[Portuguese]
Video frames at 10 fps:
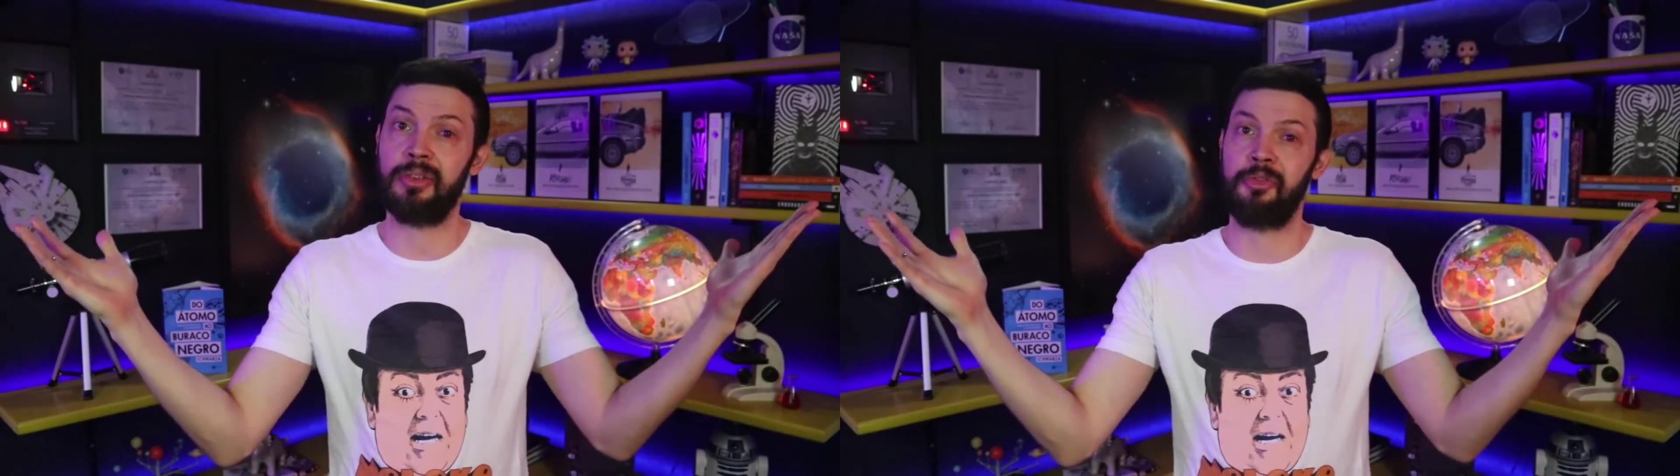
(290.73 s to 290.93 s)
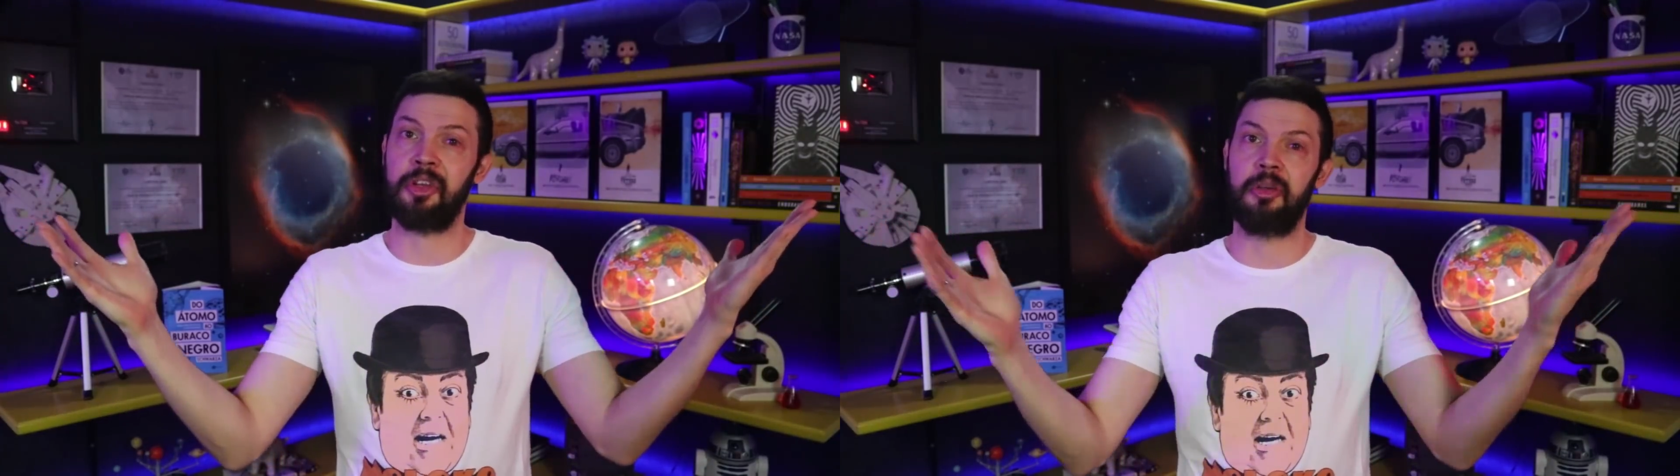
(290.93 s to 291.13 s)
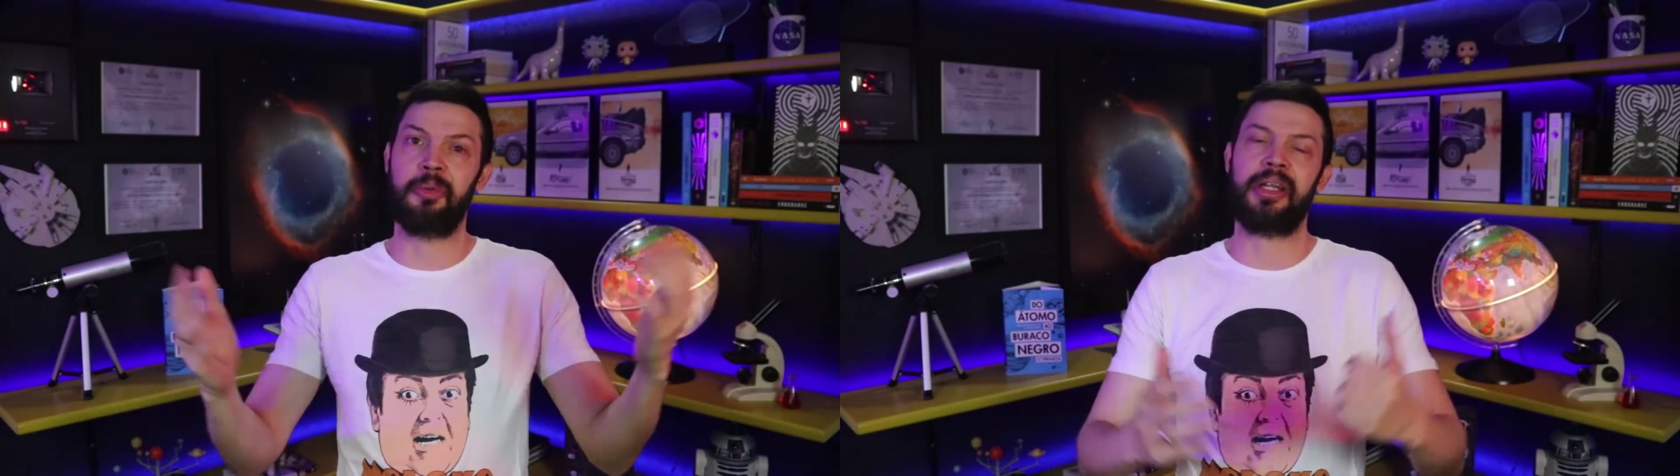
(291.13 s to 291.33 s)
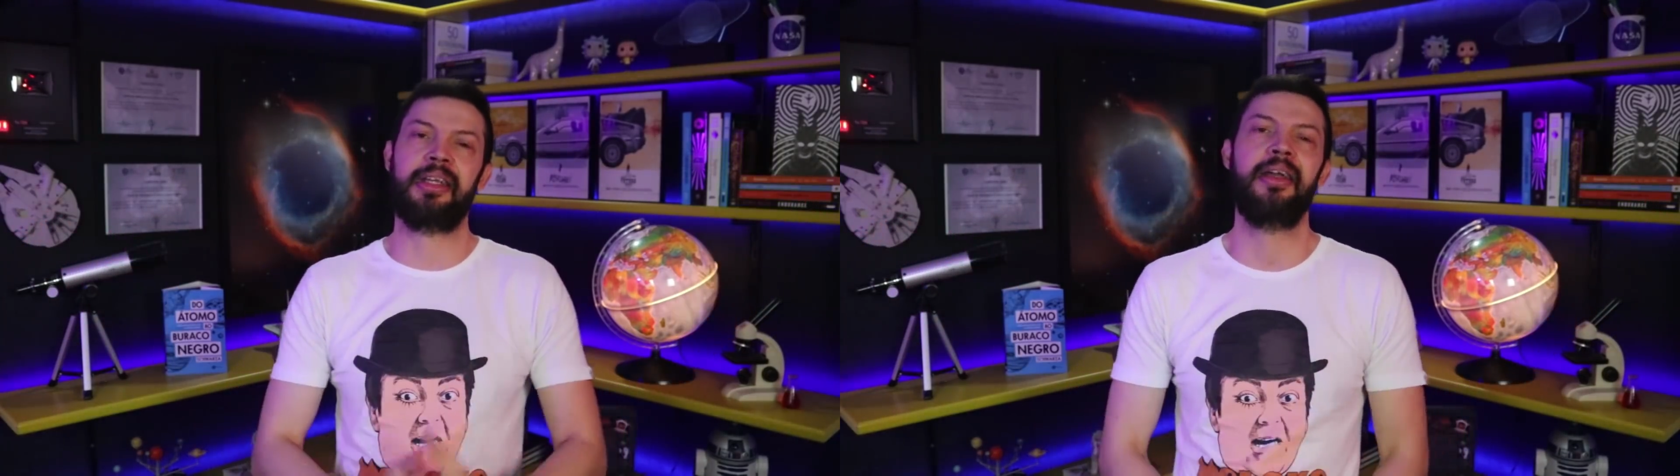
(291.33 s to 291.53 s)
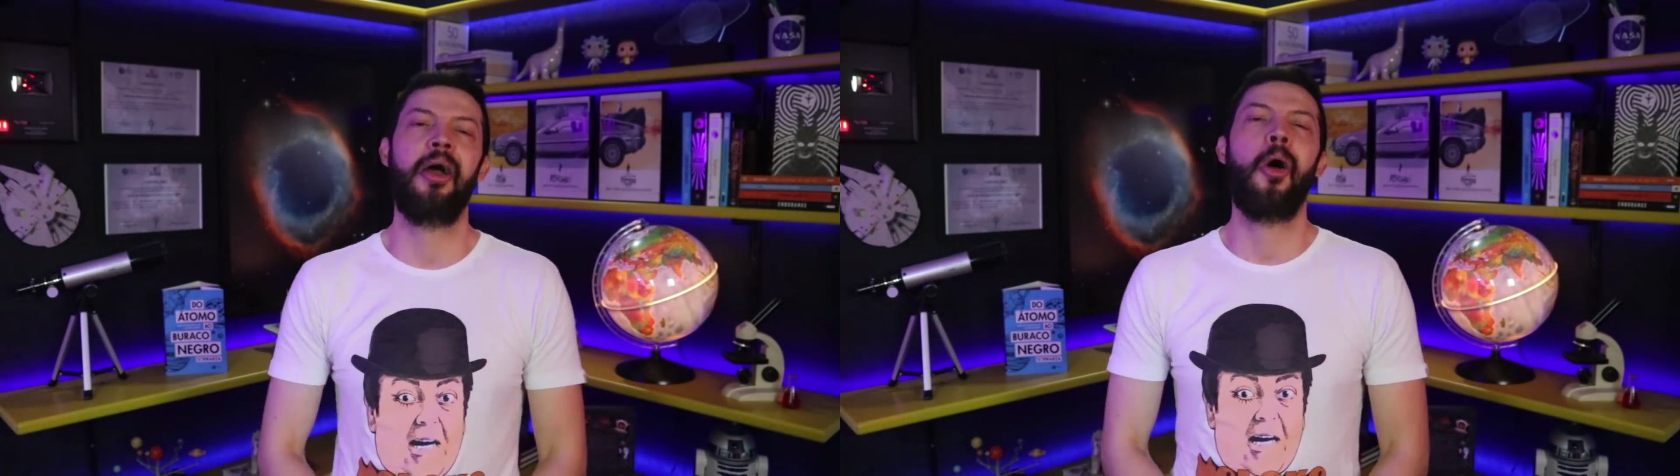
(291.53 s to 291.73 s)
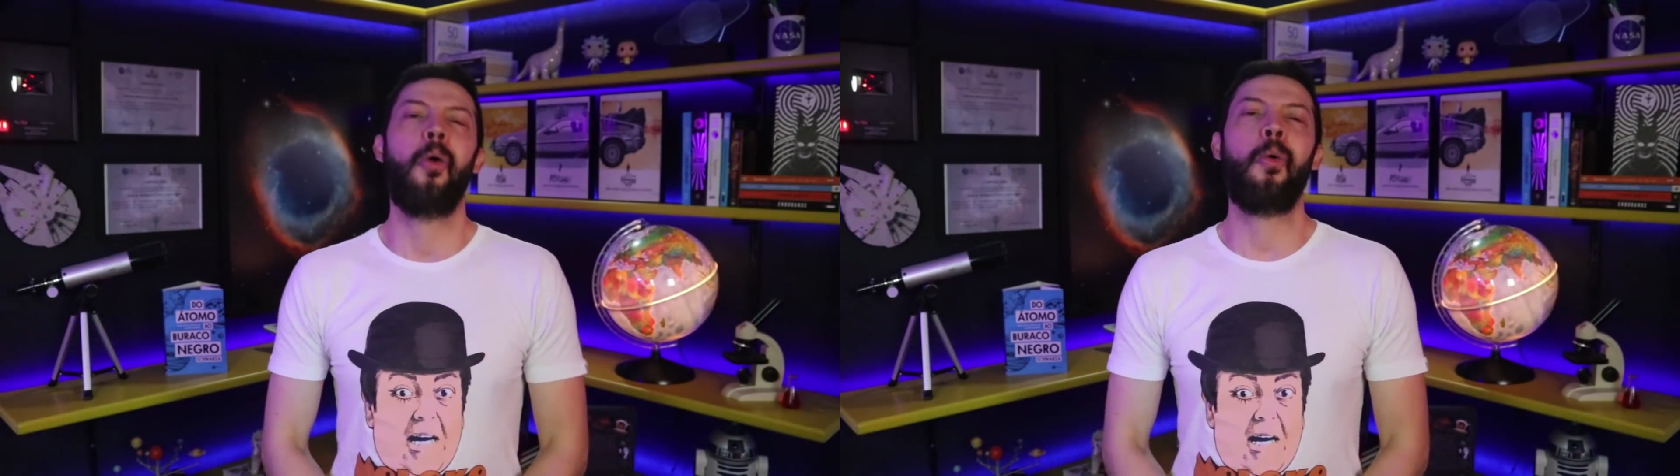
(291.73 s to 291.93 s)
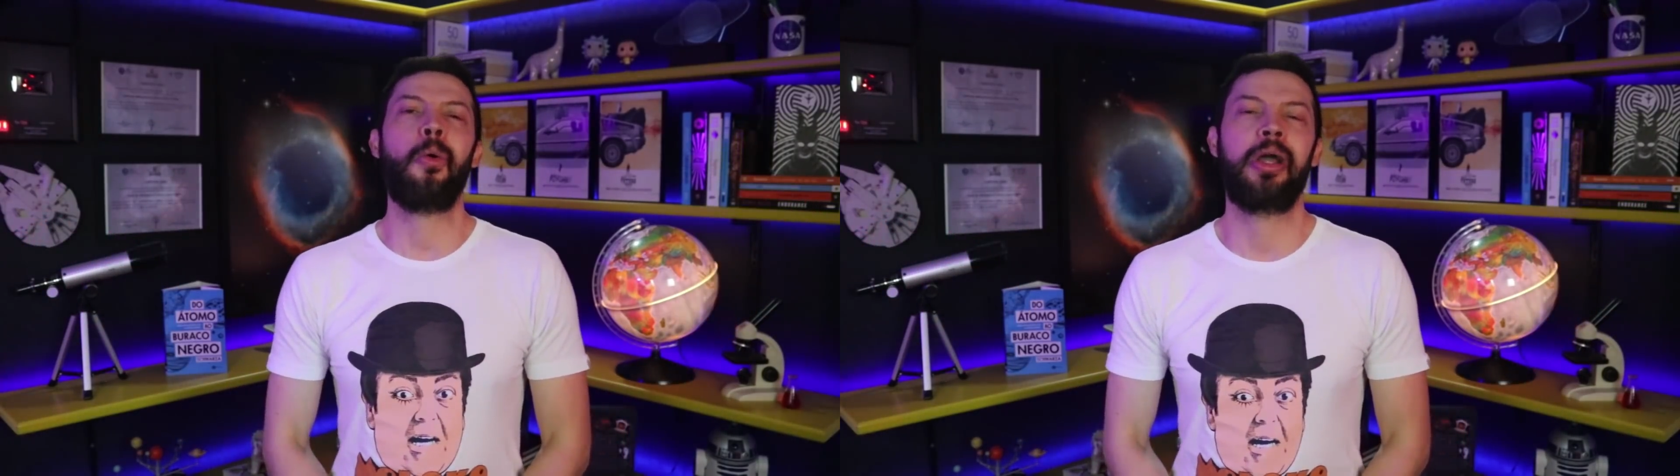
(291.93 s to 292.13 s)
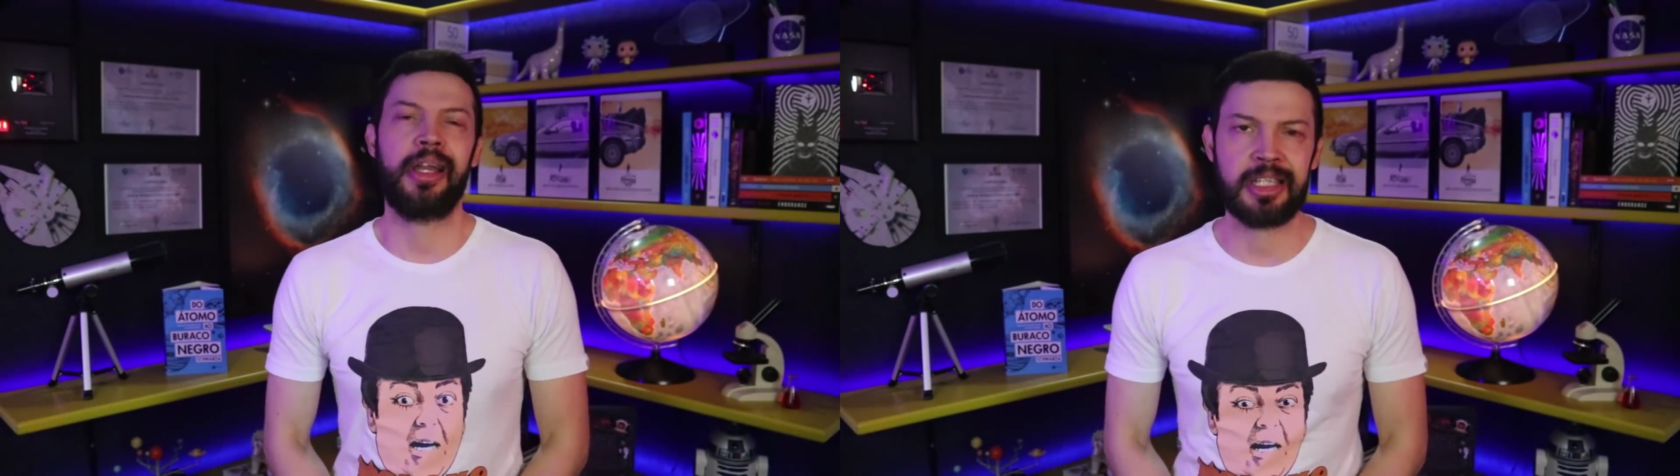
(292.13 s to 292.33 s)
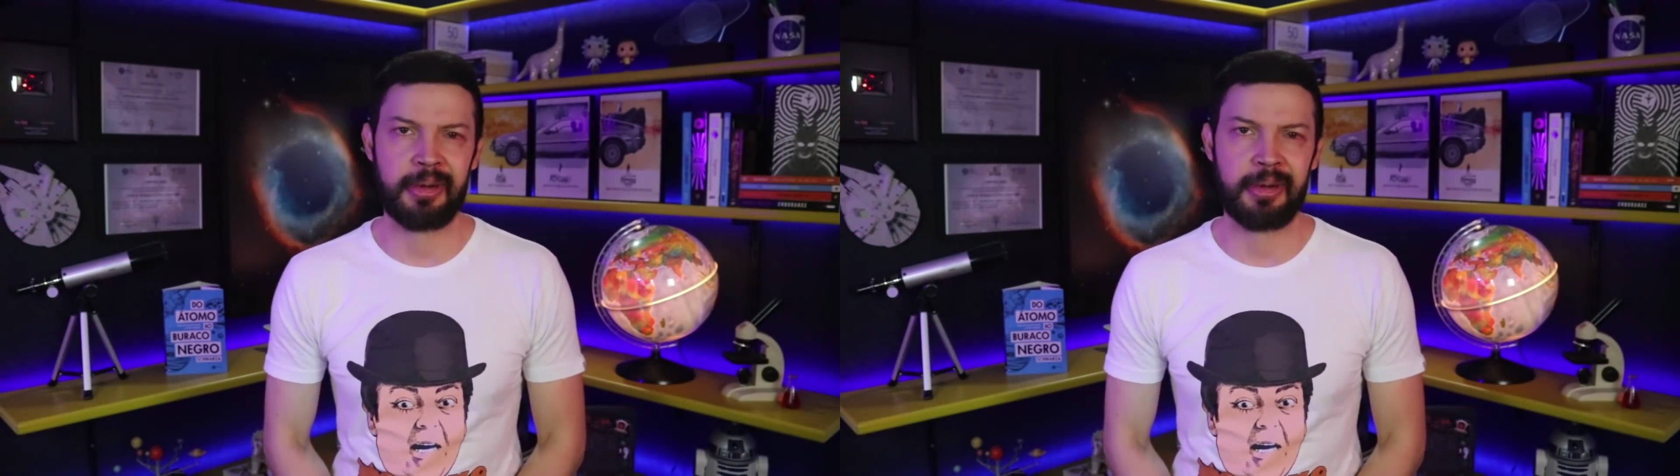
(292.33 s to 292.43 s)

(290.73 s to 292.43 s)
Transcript: eu vou ficando por aqui. Um grande